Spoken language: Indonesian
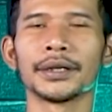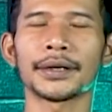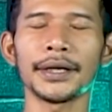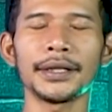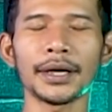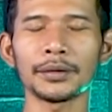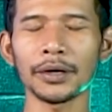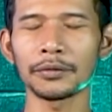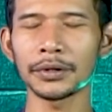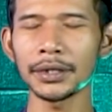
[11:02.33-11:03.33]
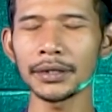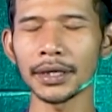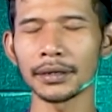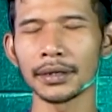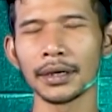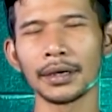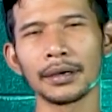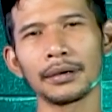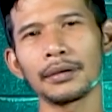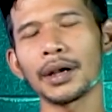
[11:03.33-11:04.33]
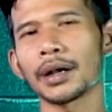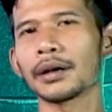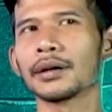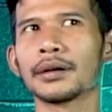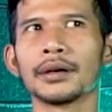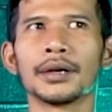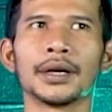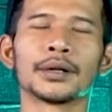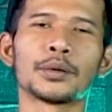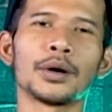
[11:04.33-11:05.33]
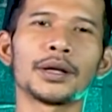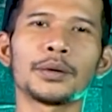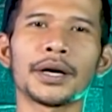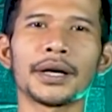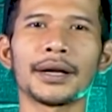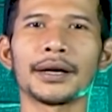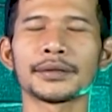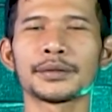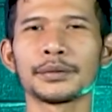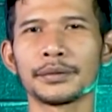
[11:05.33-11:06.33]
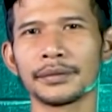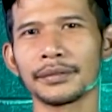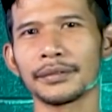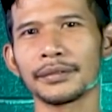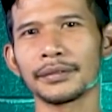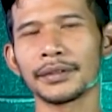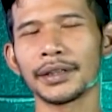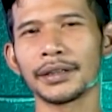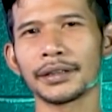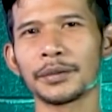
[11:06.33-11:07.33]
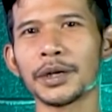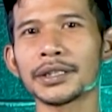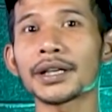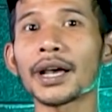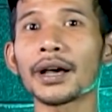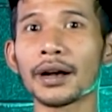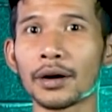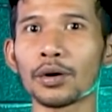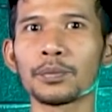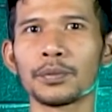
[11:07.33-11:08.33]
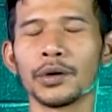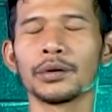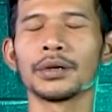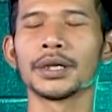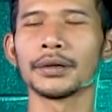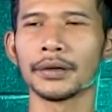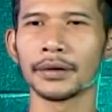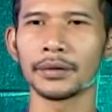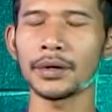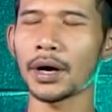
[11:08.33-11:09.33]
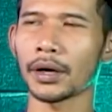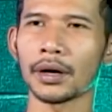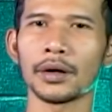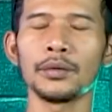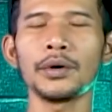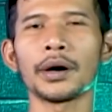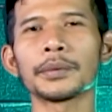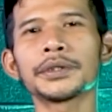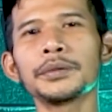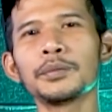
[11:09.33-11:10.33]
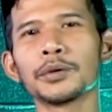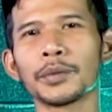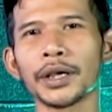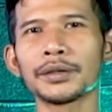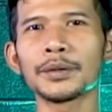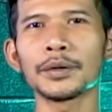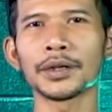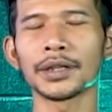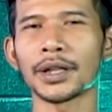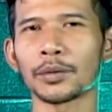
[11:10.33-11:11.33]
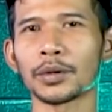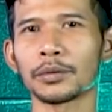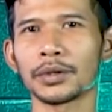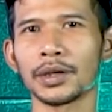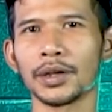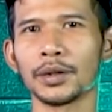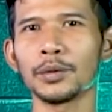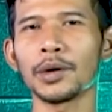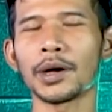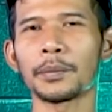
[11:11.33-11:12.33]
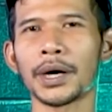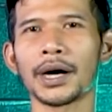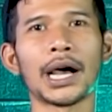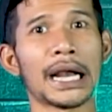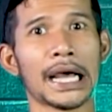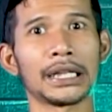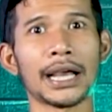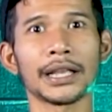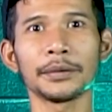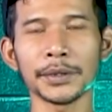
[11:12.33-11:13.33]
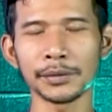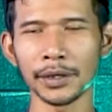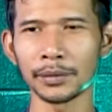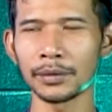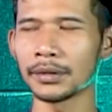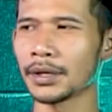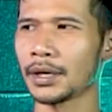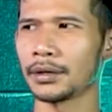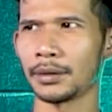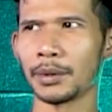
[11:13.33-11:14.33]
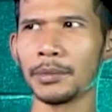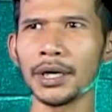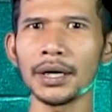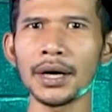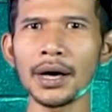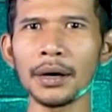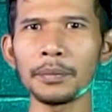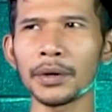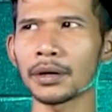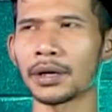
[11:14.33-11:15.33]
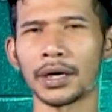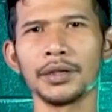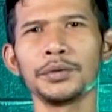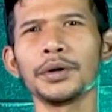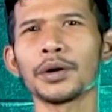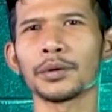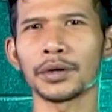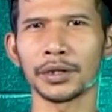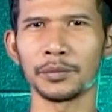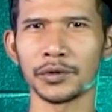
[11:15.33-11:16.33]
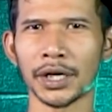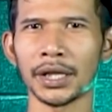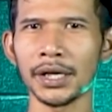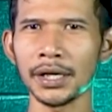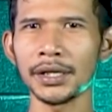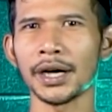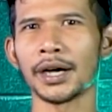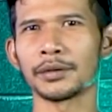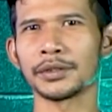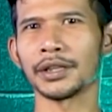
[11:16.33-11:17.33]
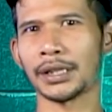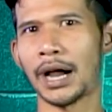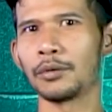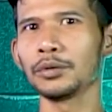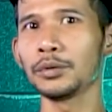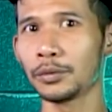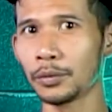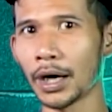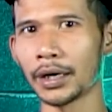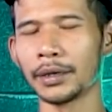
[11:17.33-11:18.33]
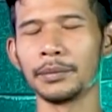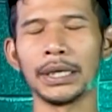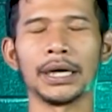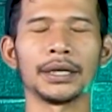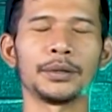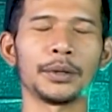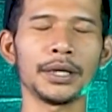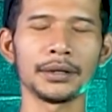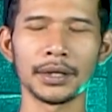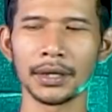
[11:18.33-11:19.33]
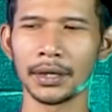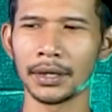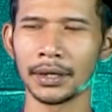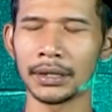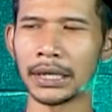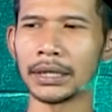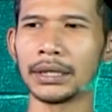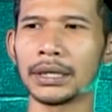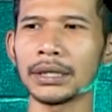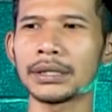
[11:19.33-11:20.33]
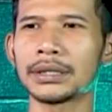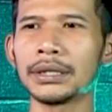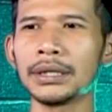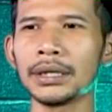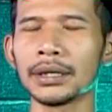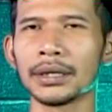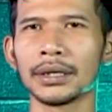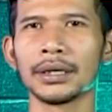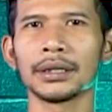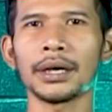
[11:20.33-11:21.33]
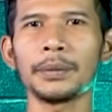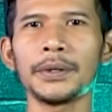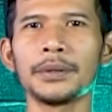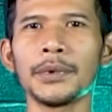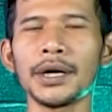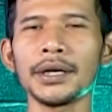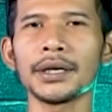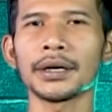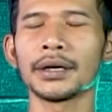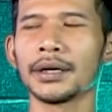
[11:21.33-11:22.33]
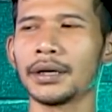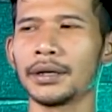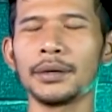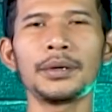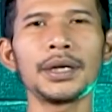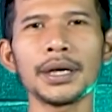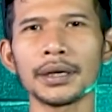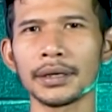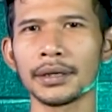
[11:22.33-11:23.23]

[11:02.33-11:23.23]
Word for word: kayak ditakut-takutin dan wah Tole itu kayak langsung uh, gimana sih kayak ngedrop dong ya elah lu ngapa sih belum naik juga udah ditakut-takutin gitu kenapa nggak nanti aja pas sudah turun ya memang kenapa lagian juga kalau ketemu setan kan yang harusnya takut tuh gua dia bilang gitu kan ya iya sih tapi gimana ya ya udah dah